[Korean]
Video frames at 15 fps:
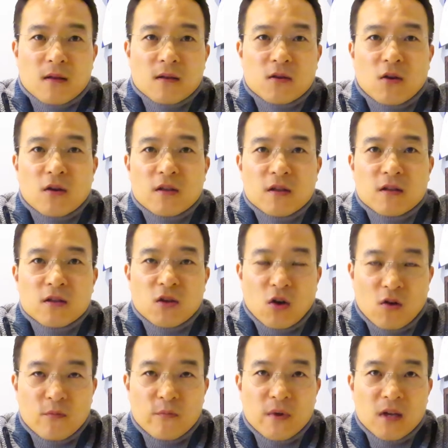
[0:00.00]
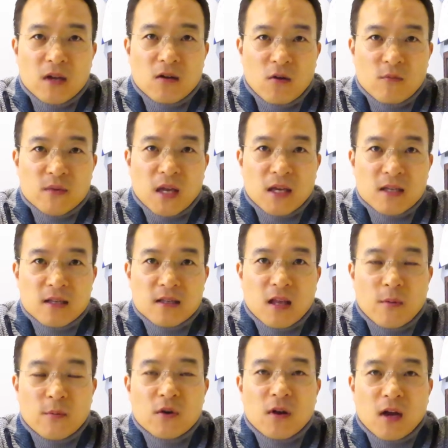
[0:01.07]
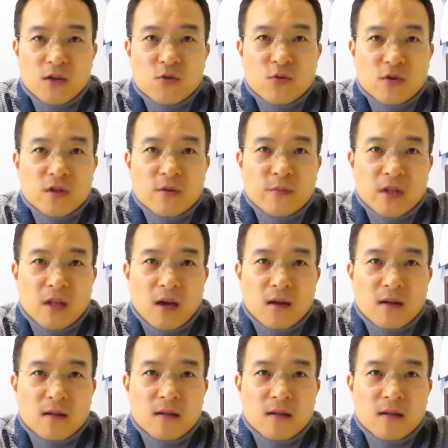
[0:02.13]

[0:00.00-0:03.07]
저희는 정밀 검사 시스템을 가지고 있습니다.